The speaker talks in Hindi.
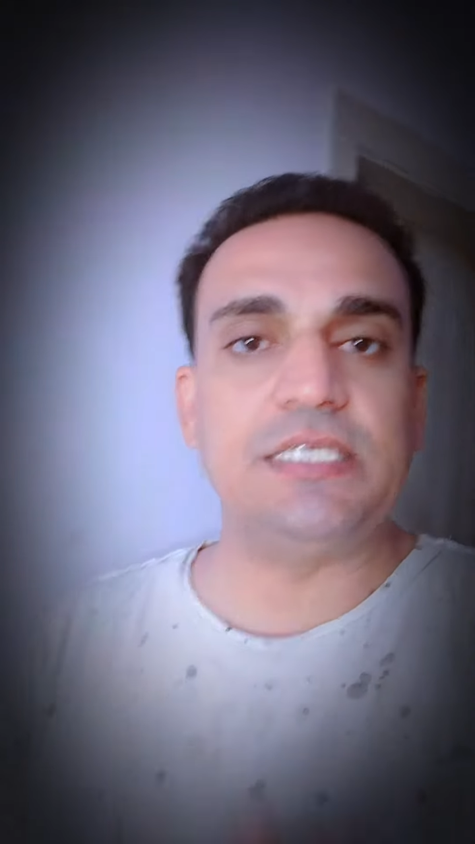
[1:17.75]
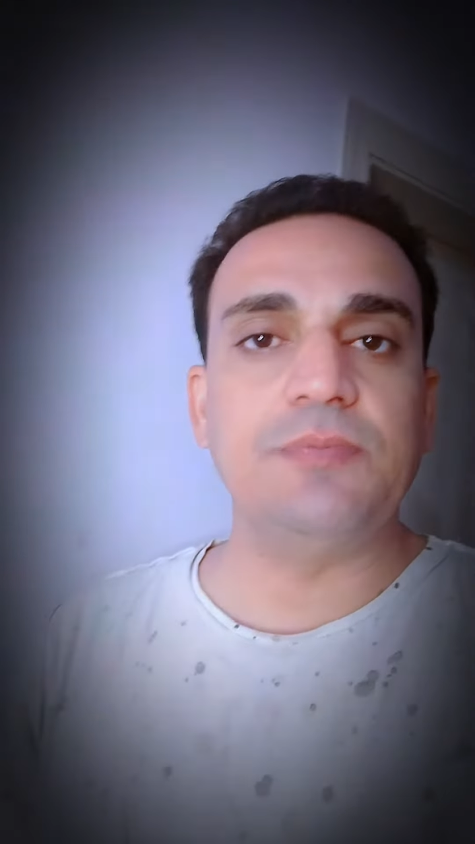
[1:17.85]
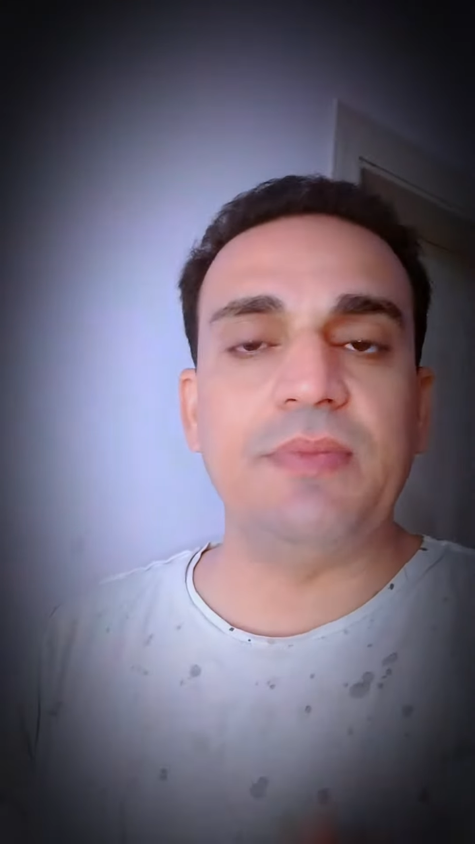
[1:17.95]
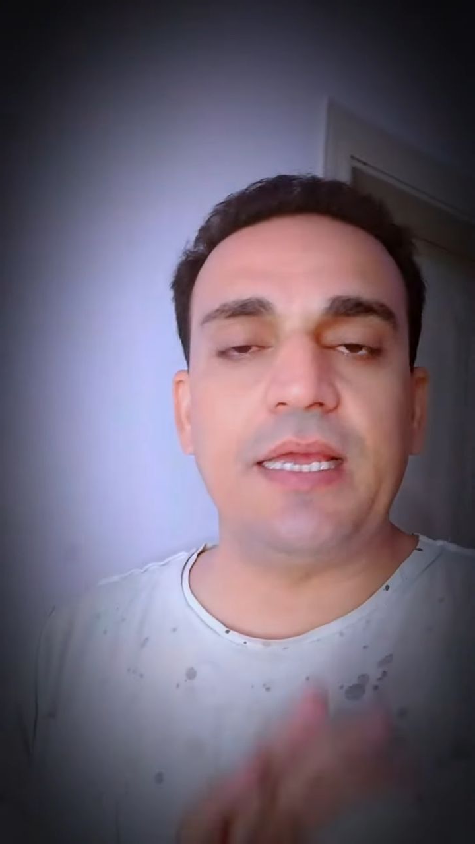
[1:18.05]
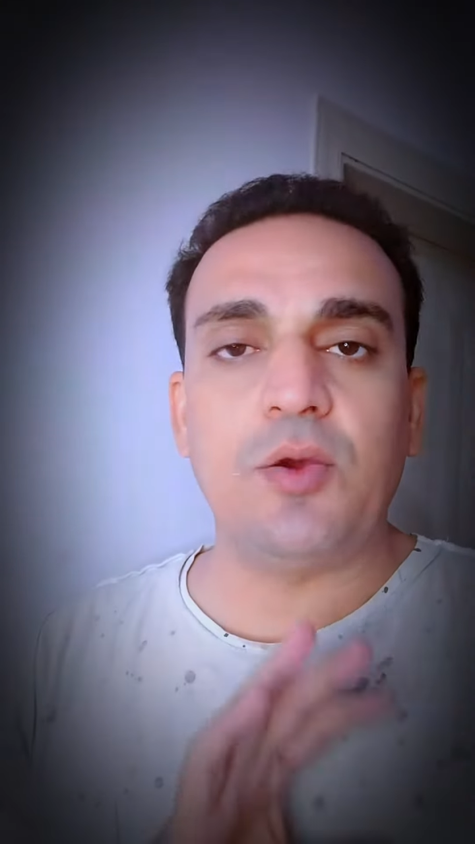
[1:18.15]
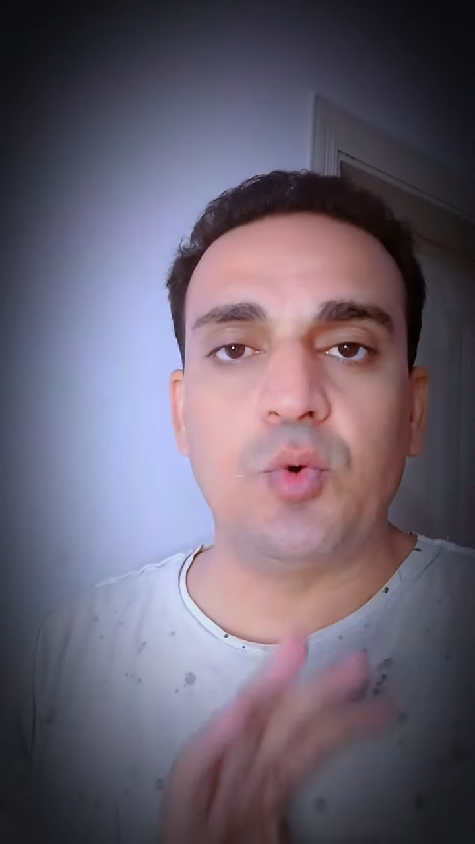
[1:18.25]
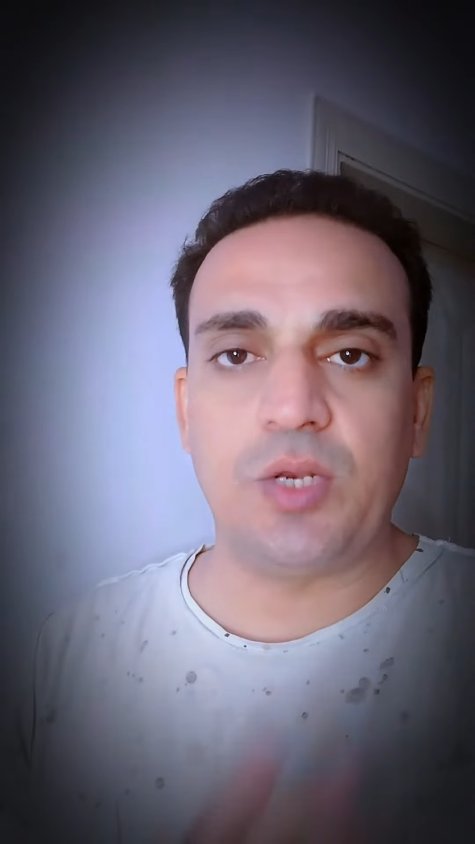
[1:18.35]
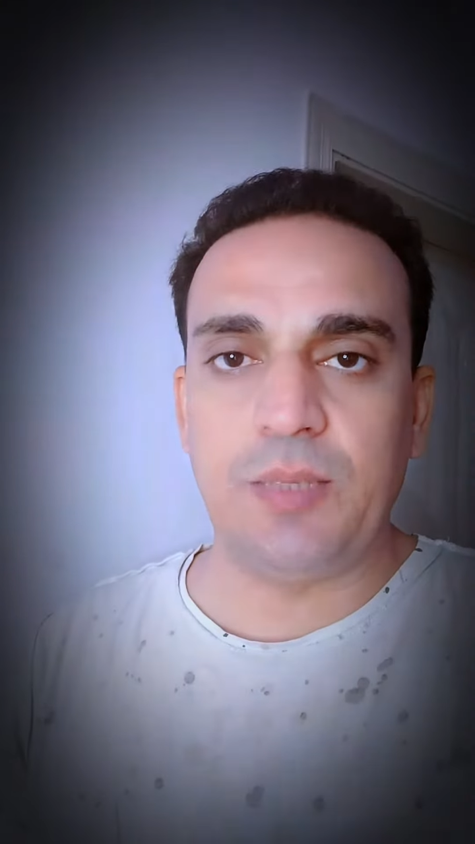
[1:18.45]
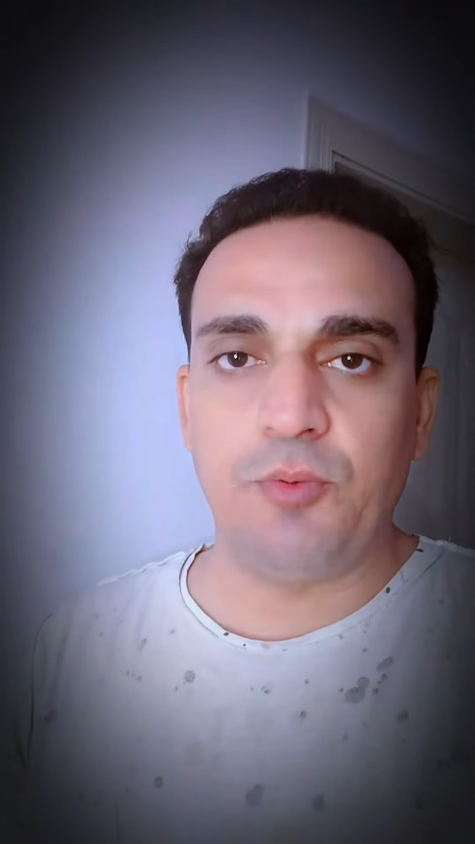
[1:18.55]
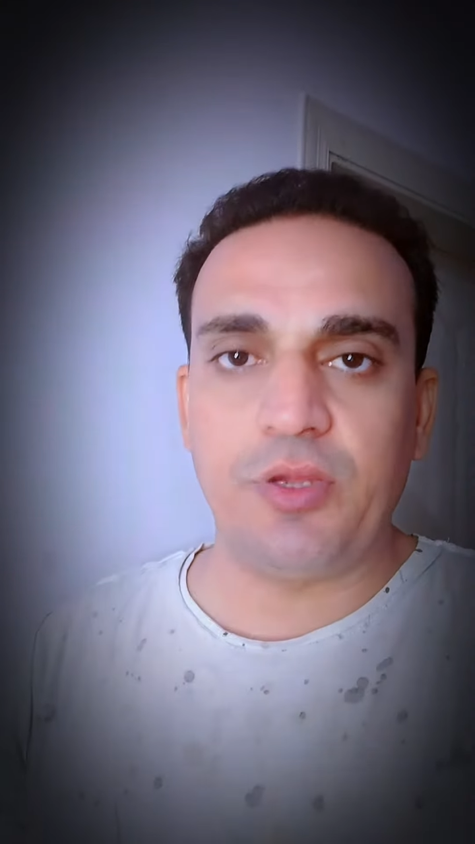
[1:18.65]
इसमें
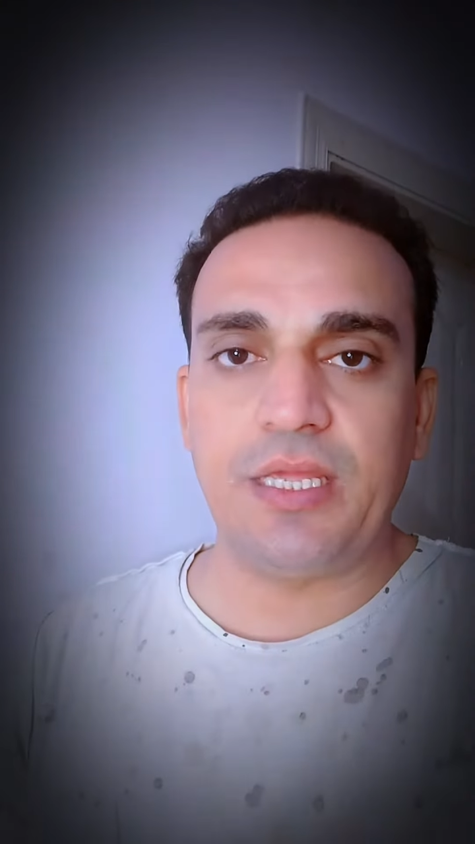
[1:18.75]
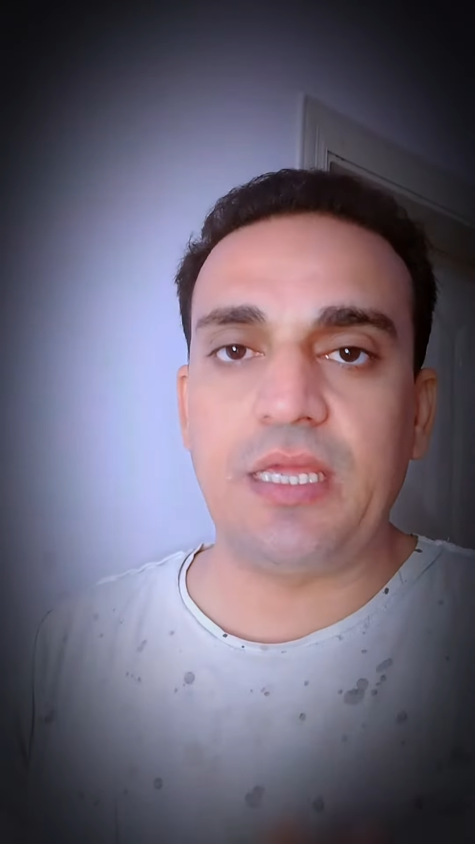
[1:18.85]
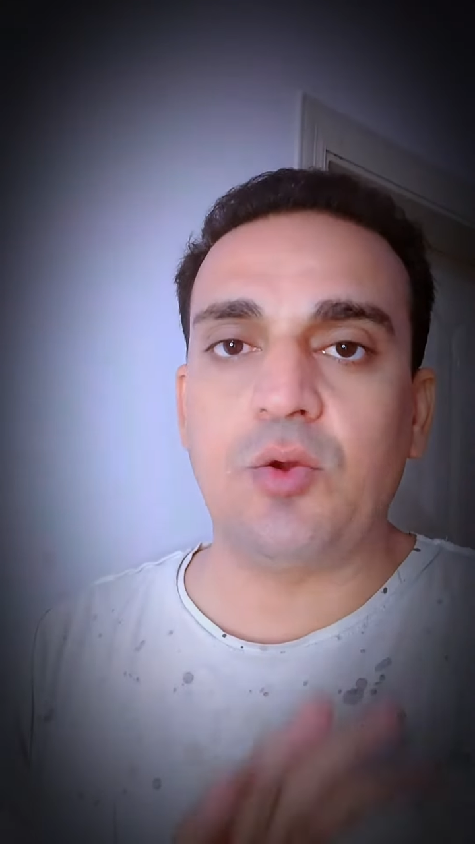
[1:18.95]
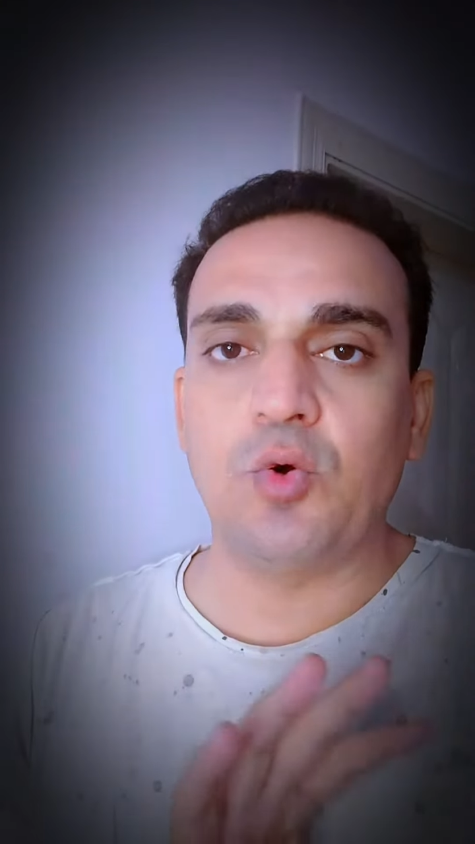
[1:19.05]
होटल बुकिंग की